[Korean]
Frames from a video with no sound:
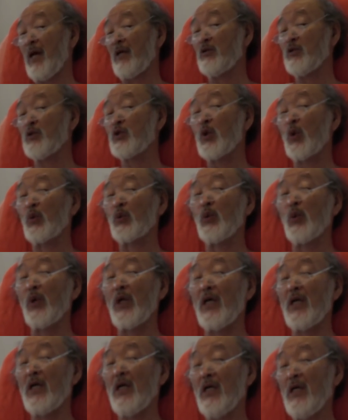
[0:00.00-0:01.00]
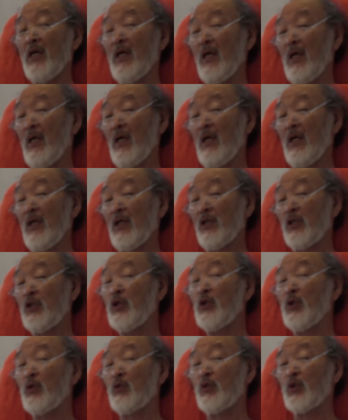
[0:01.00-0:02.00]
빠른 속도의
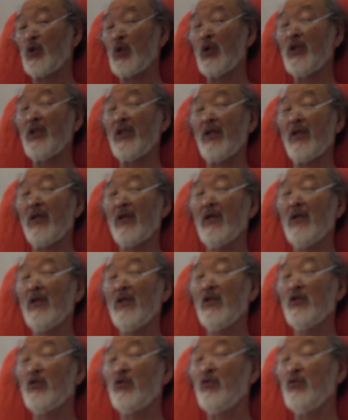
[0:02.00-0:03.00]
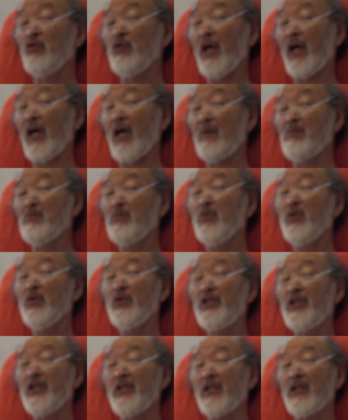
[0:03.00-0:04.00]
근육 구조는 두뇌가
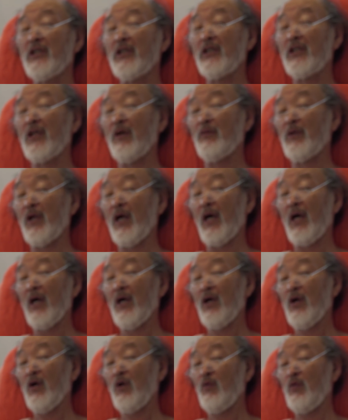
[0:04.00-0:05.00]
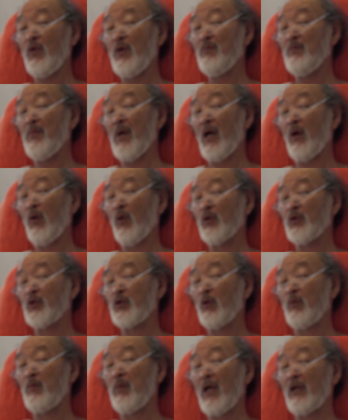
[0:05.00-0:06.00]
무식이기 때문에 왼발
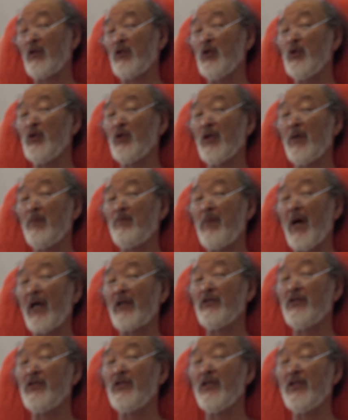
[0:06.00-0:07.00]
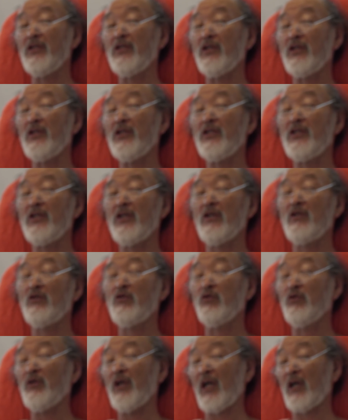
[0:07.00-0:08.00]
오른쪽 발 근육이 빠른지
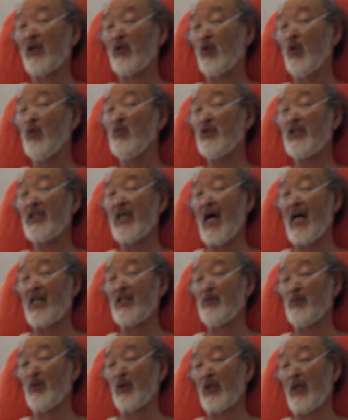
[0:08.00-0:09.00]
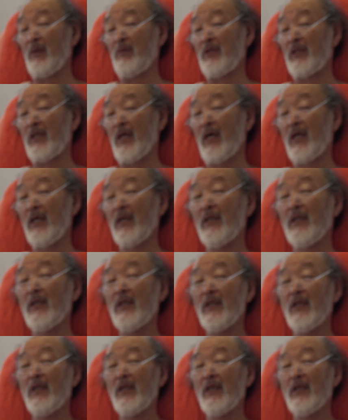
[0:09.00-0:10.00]
느린지를 두뇌가 도무지 알지 못합니다.
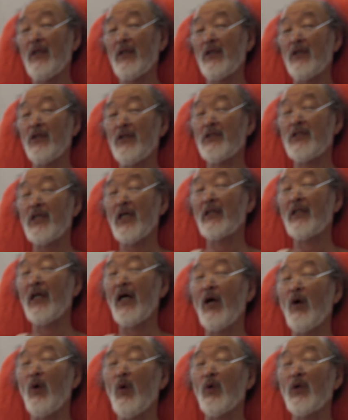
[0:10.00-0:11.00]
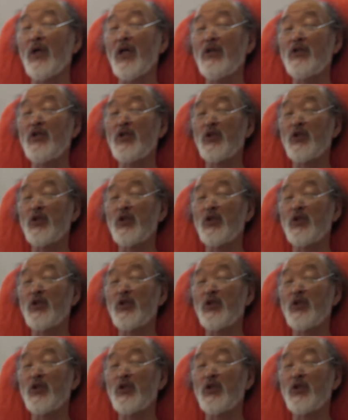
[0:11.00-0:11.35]
그런 상태가 오래